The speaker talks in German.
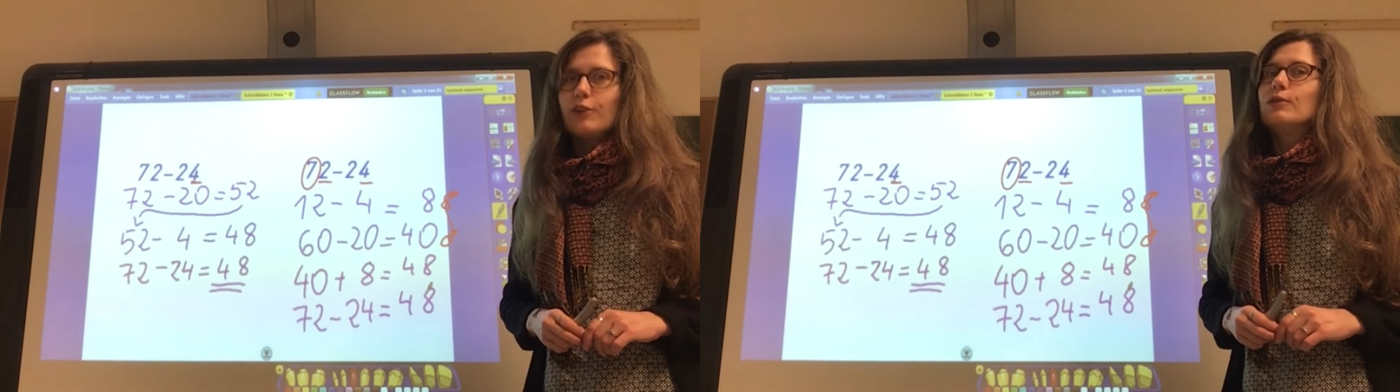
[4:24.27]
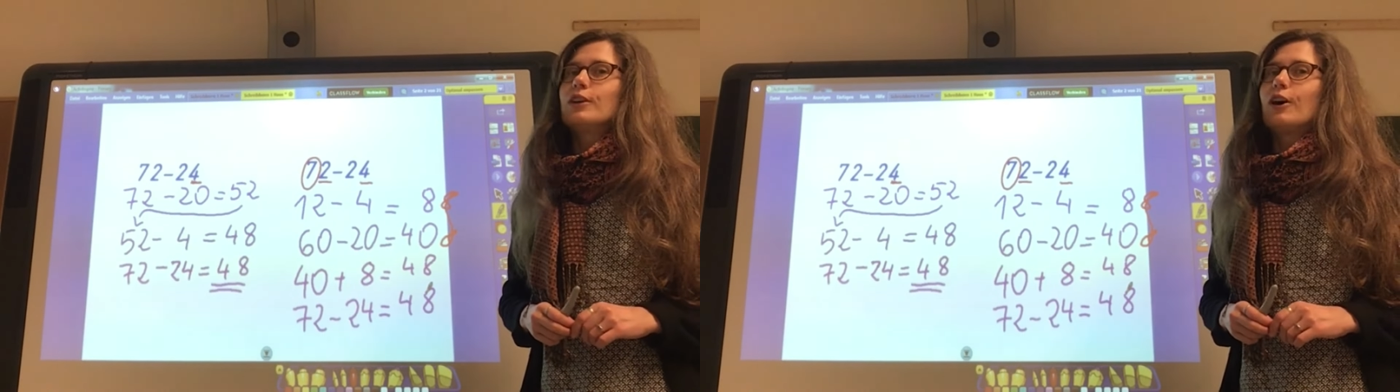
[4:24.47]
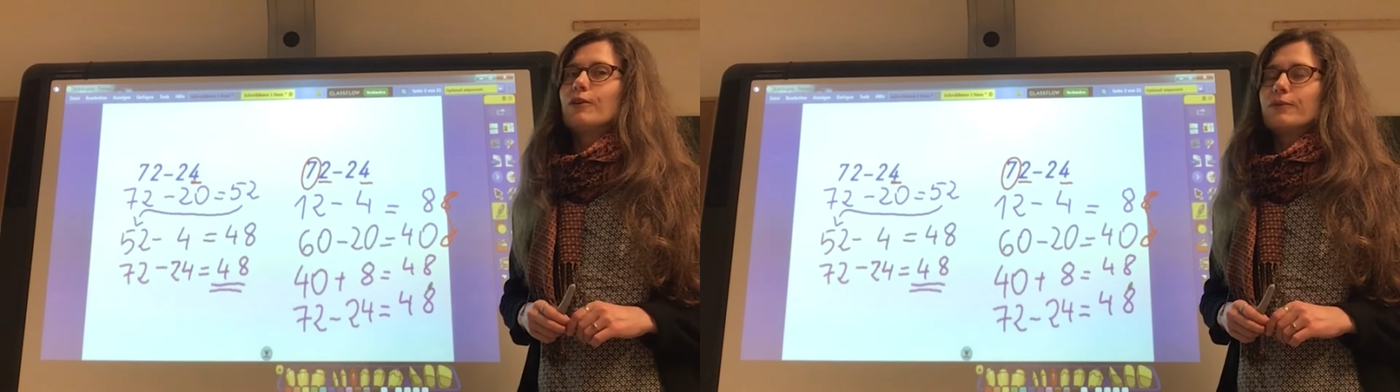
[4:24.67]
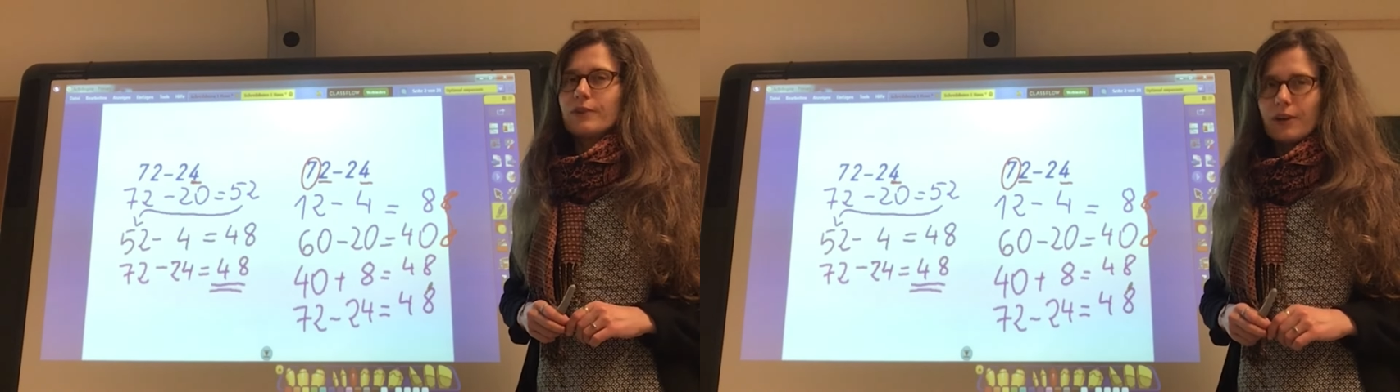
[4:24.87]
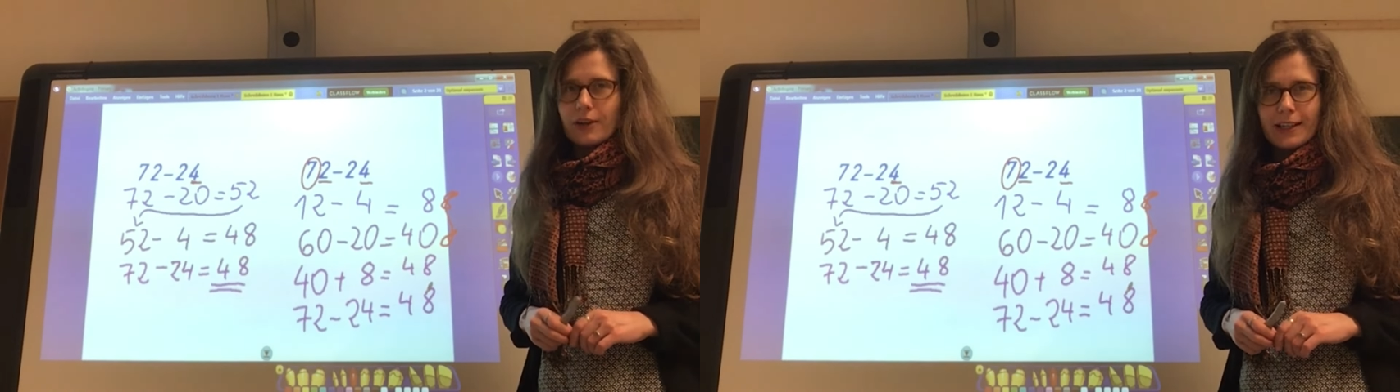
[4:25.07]
und auch
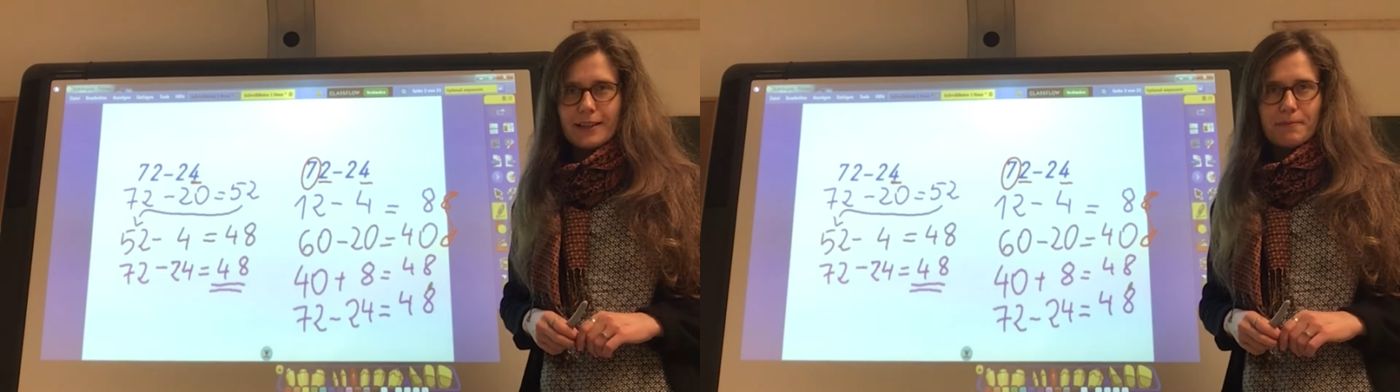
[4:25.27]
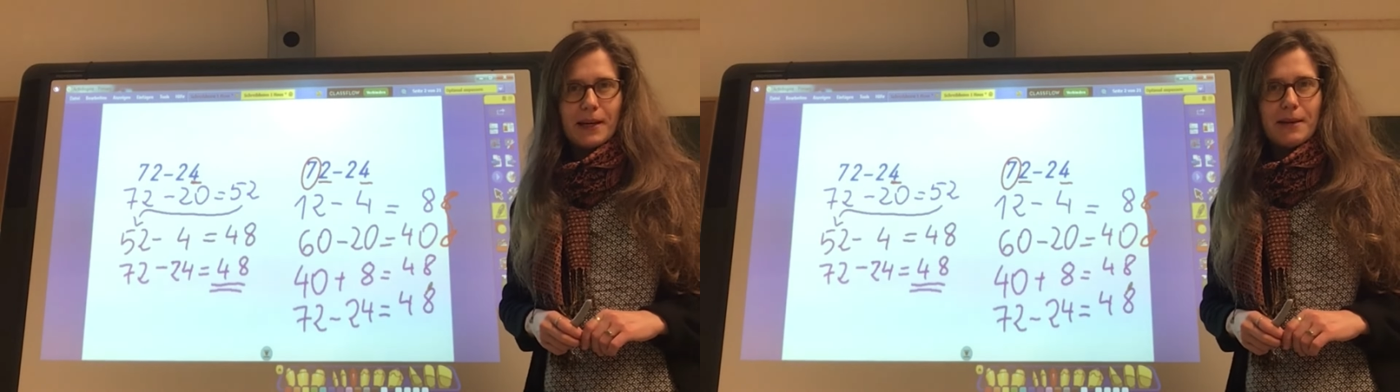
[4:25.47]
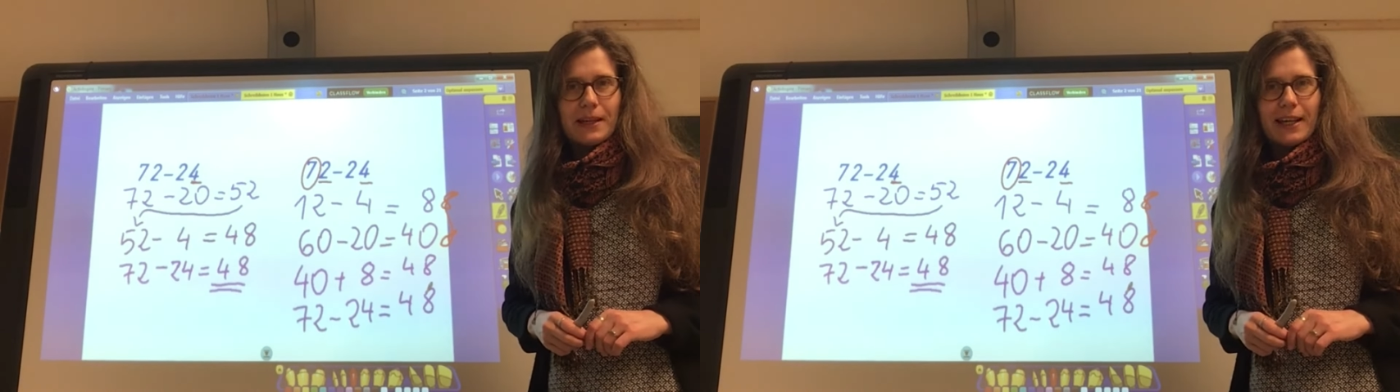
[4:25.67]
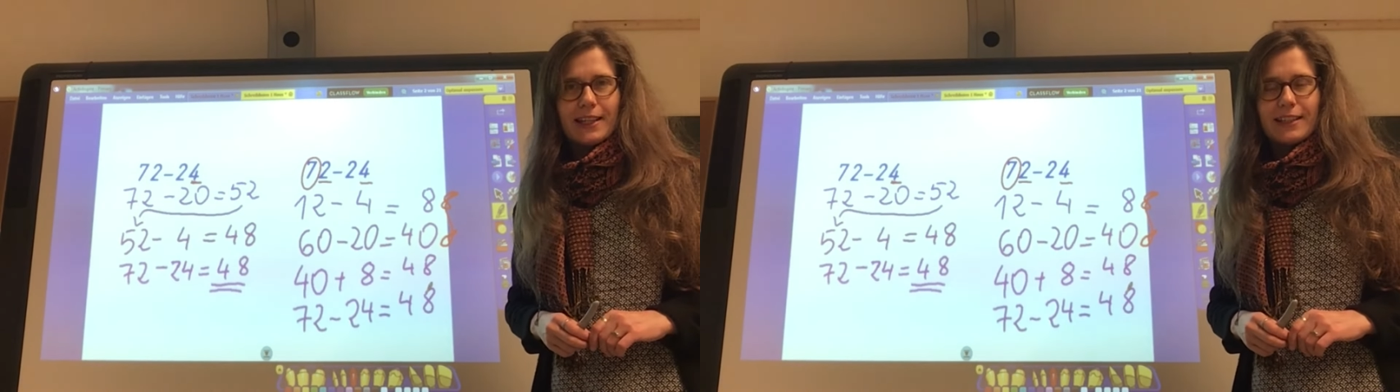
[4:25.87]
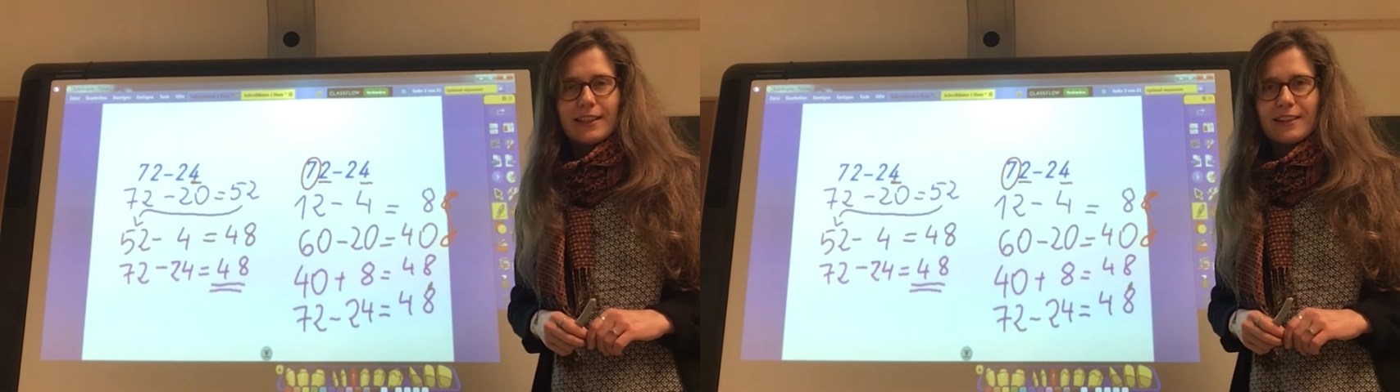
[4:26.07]
Freude beim
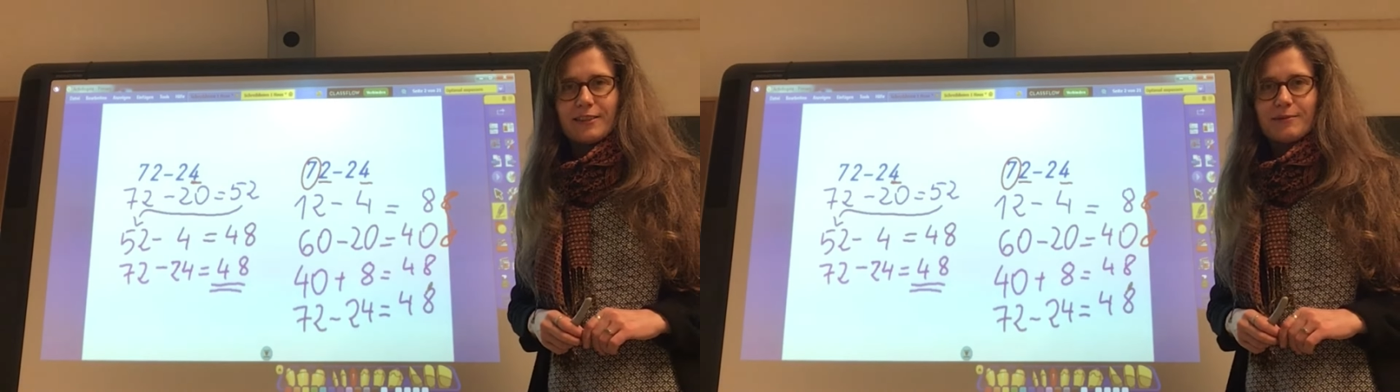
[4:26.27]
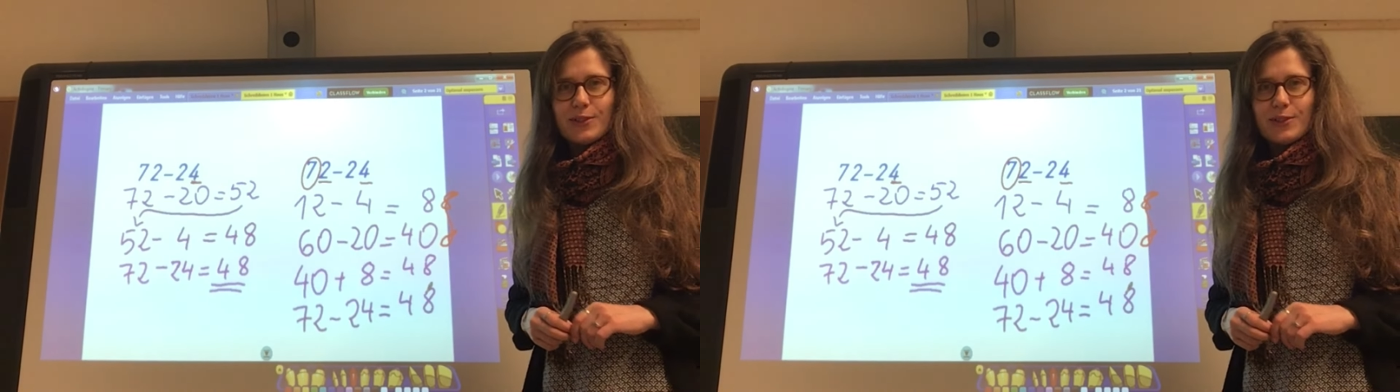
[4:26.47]
Rechnen.